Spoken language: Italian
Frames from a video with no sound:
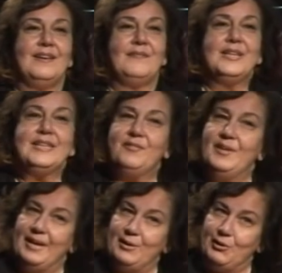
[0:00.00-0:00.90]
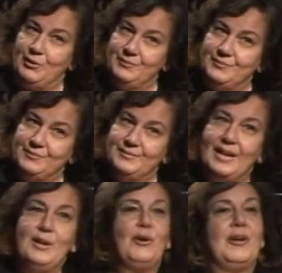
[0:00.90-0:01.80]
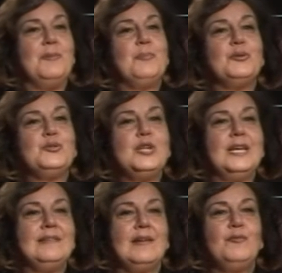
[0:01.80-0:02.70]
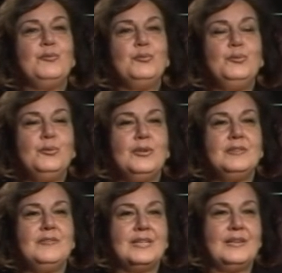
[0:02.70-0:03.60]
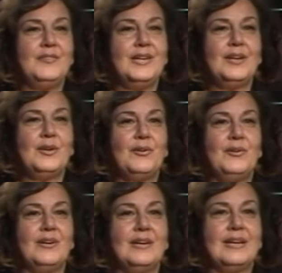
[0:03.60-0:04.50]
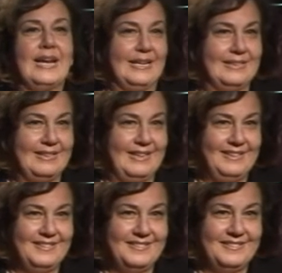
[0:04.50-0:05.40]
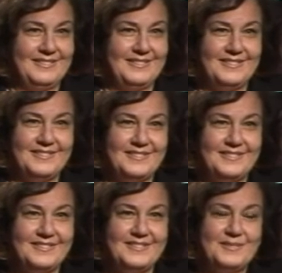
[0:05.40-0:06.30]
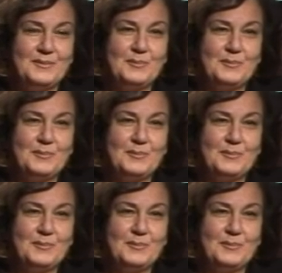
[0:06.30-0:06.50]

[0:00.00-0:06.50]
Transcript: Vandaferro, allora i progetti e il futuro di Vanda Ferro grande, Beh, I